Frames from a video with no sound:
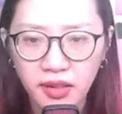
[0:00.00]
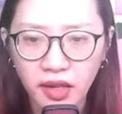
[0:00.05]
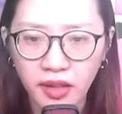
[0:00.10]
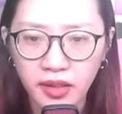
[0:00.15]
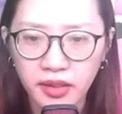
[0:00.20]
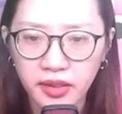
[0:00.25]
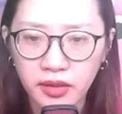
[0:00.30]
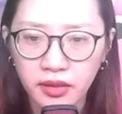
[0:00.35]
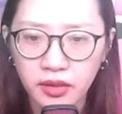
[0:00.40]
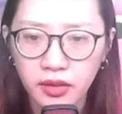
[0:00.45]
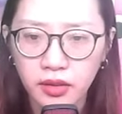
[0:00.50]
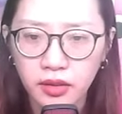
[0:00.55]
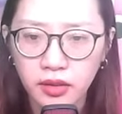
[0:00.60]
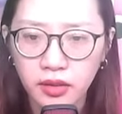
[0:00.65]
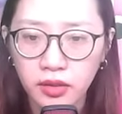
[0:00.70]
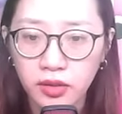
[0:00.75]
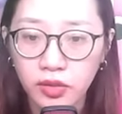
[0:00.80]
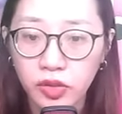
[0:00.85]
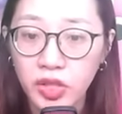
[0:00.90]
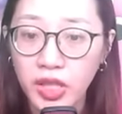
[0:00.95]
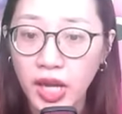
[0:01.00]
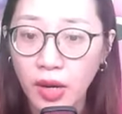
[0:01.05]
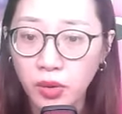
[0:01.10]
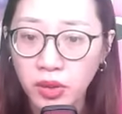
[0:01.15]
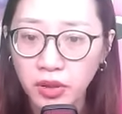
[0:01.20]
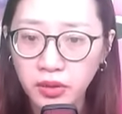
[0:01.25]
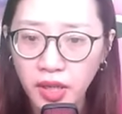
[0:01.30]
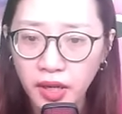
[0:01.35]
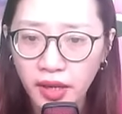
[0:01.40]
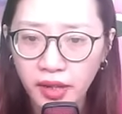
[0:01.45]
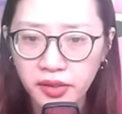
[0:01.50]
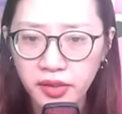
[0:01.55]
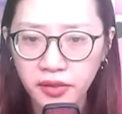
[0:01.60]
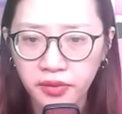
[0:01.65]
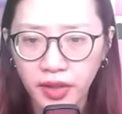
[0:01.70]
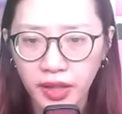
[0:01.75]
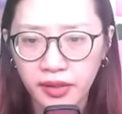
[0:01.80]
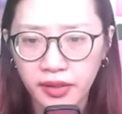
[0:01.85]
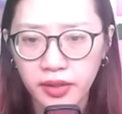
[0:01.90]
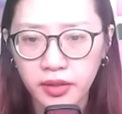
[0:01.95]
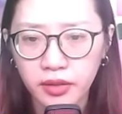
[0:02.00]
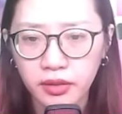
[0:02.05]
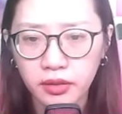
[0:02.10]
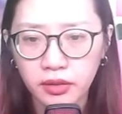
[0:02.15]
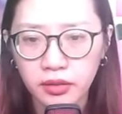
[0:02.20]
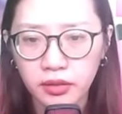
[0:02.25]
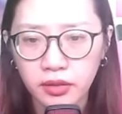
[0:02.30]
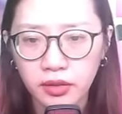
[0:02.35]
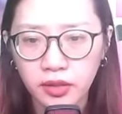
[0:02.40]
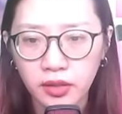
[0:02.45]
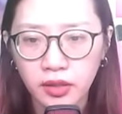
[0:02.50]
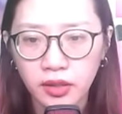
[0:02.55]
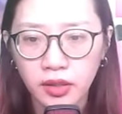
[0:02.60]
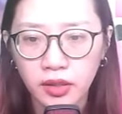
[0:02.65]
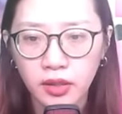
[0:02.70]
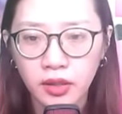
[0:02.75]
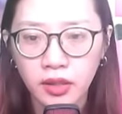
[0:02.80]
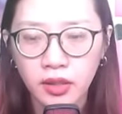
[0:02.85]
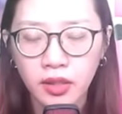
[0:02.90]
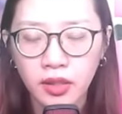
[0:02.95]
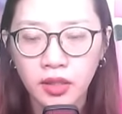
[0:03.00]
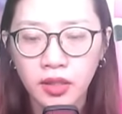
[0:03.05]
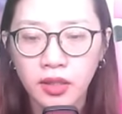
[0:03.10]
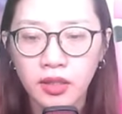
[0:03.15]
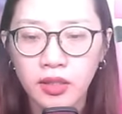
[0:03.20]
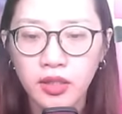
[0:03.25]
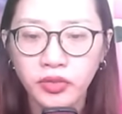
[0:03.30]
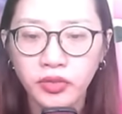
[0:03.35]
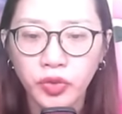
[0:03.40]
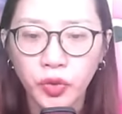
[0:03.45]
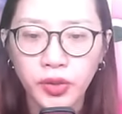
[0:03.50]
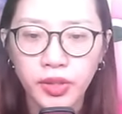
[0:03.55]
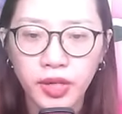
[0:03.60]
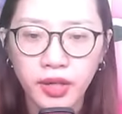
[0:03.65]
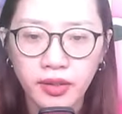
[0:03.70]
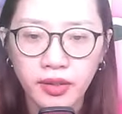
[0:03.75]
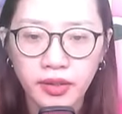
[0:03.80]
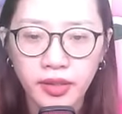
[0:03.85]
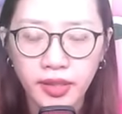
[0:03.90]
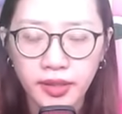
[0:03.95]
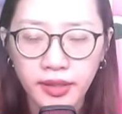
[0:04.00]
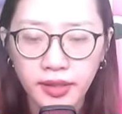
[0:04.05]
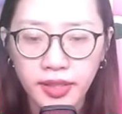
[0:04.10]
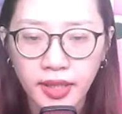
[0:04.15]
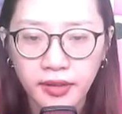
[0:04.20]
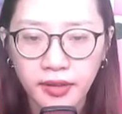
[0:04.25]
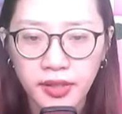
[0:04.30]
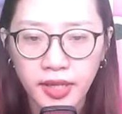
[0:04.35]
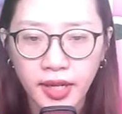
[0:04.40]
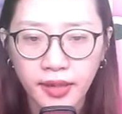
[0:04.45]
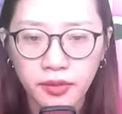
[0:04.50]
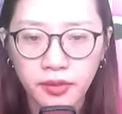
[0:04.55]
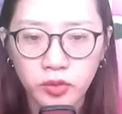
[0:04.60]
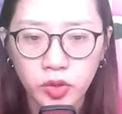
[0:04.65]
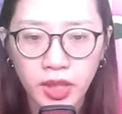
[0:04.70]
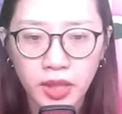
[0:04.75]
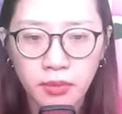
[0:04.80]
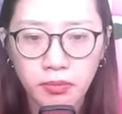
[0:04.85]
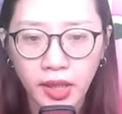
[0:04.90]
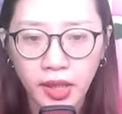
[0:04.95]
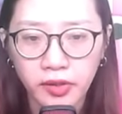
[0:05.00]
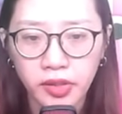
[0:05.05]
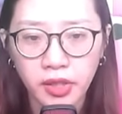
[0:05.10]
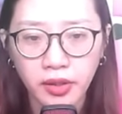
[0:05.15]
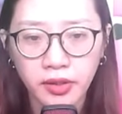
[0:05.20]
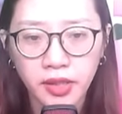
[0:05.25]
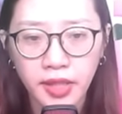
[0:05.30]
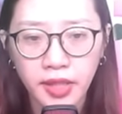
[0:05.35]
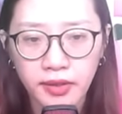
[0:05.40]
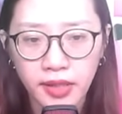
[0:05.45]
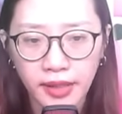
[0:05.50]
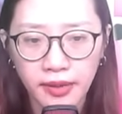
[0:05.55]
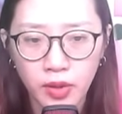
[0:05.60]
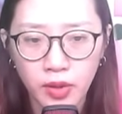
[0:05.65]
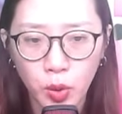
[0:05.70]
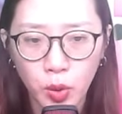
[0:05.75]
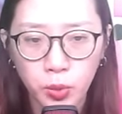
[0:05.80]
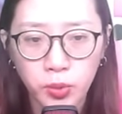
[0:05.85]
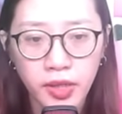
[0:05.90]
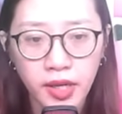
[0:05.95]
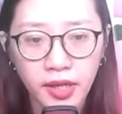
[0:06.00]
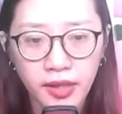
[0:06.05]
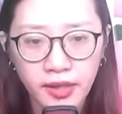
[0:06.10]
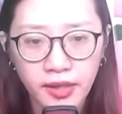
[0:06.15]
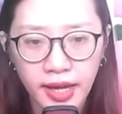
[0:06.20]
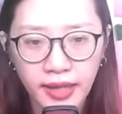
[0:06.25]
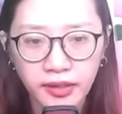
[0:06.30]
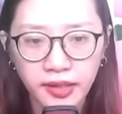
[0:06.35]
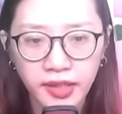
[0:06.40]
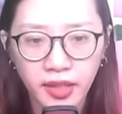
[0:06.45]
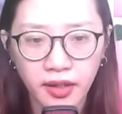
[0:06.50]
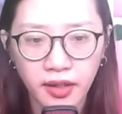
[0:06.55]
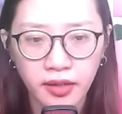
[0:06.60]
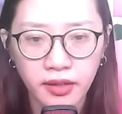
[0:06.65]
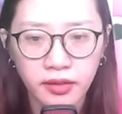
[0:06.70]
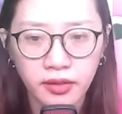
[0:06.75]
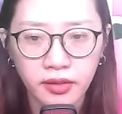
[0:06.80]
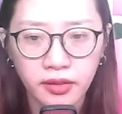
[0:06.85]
lợi, sao có thể như vậy được? Lương phu nhân nghiến chặt răng, sắc mặt trở nên lạnh lùng đến đáng sợ.